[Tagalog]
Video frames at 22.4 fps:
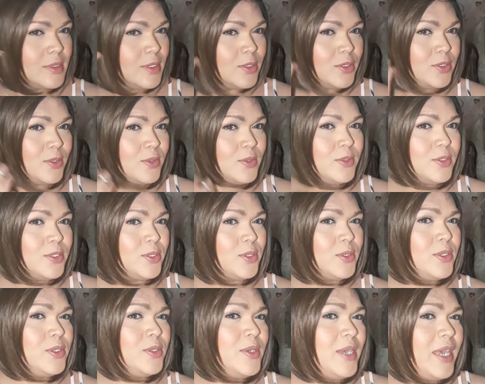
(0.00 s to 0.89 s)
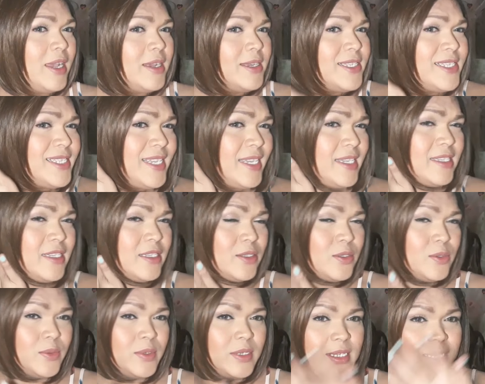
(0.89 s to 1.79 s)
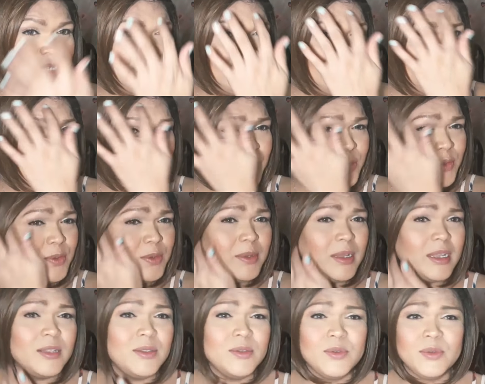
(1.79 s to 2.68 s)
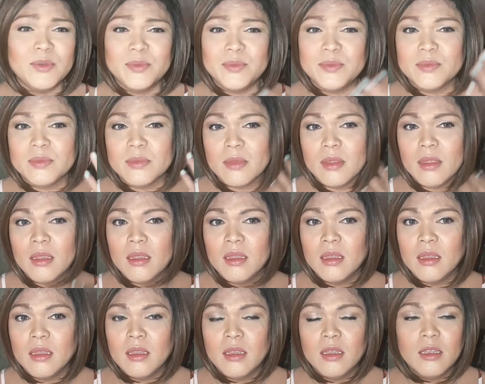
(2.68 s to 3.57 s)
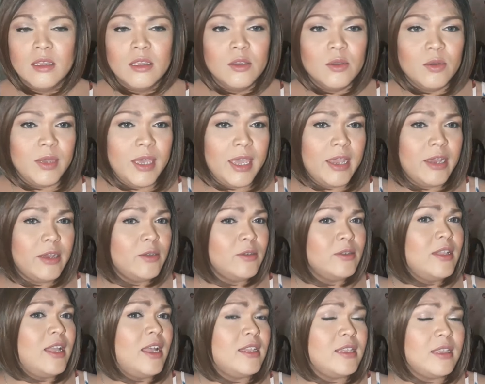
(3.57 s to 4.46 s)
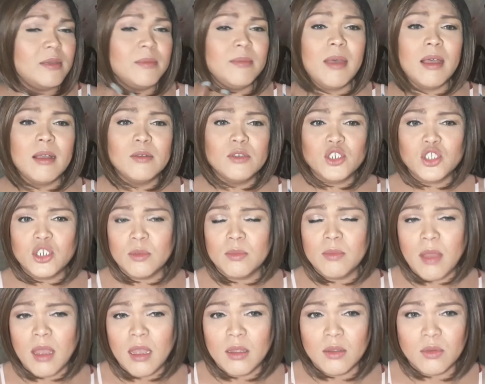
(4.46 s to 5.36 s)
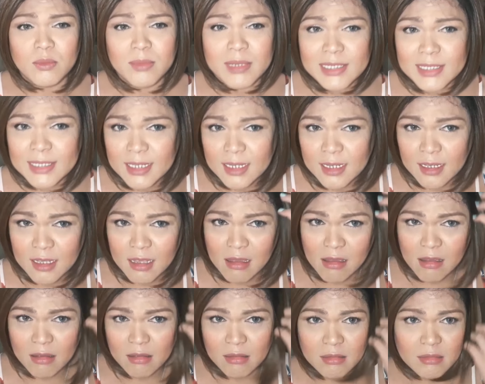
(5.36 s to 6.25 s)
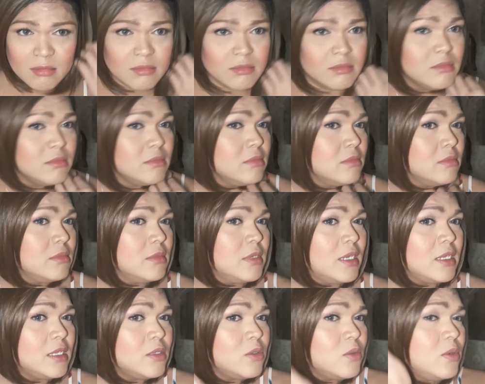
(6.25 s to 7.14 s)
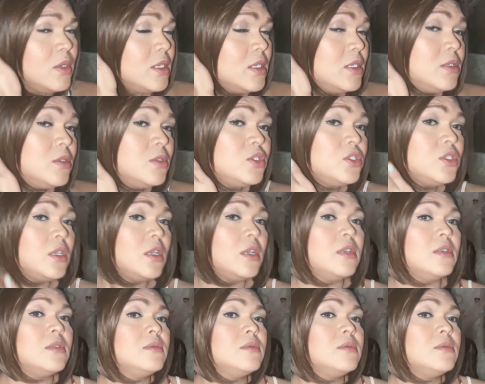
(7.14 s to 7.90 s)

Gustong gusto ko yung hairstyle na to eh. Ganito yung ano, yung hair ko dati bago siya ma- masira. Ganitong ganito siya.